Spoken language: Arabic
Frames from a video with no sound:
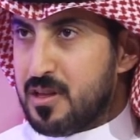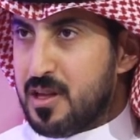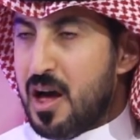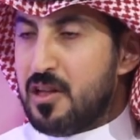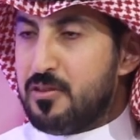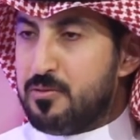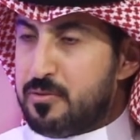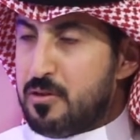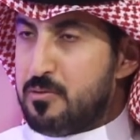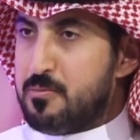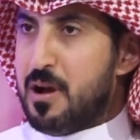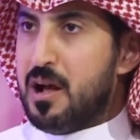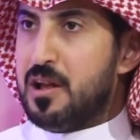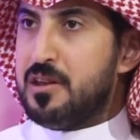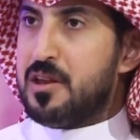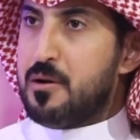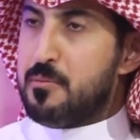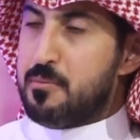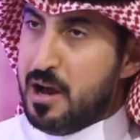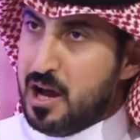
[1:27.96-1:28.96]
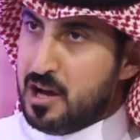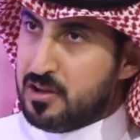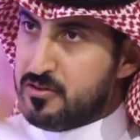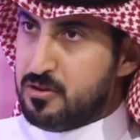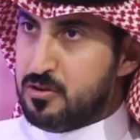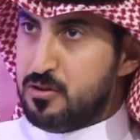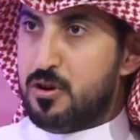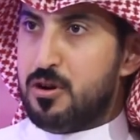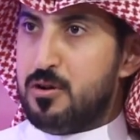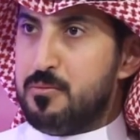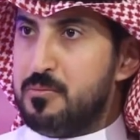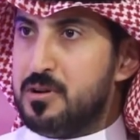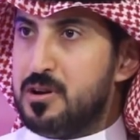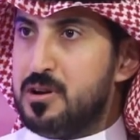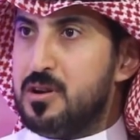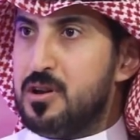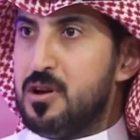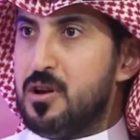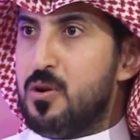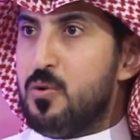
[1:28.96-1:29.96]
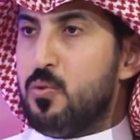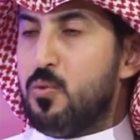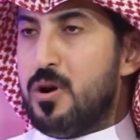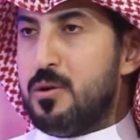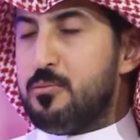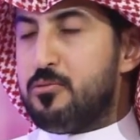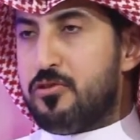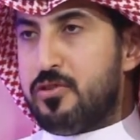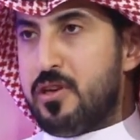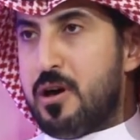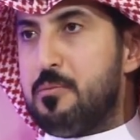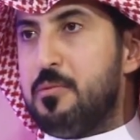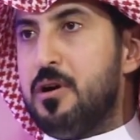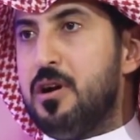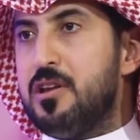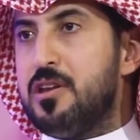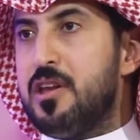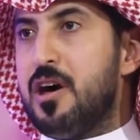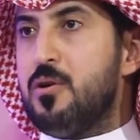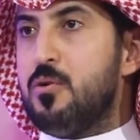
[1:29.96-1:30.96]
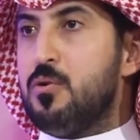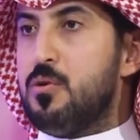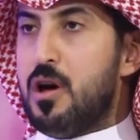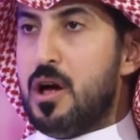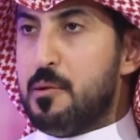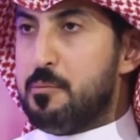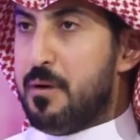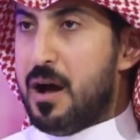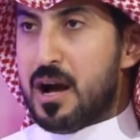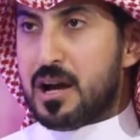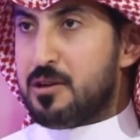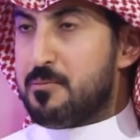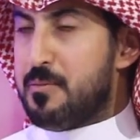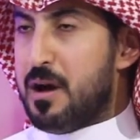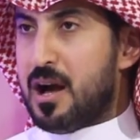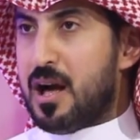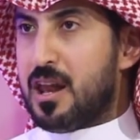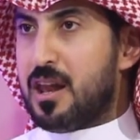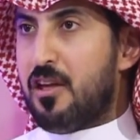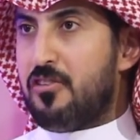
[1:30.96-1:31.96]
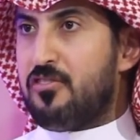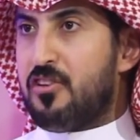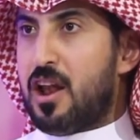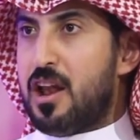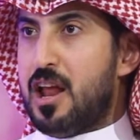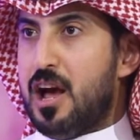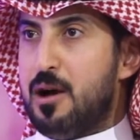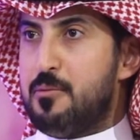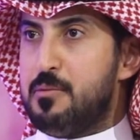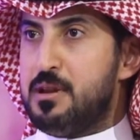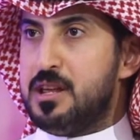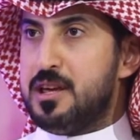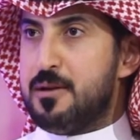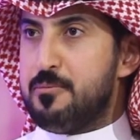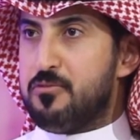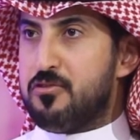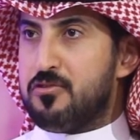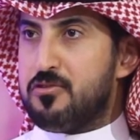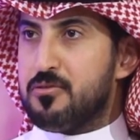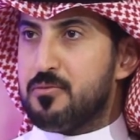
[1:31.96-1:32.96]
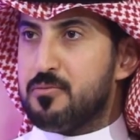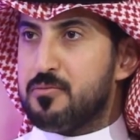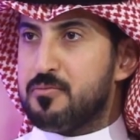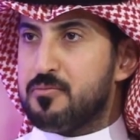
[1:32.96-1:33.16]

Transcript: انت تذبح لنا بعد اليوم وامس ذبح لنا باقي ما خلصنا لحم اللي يمس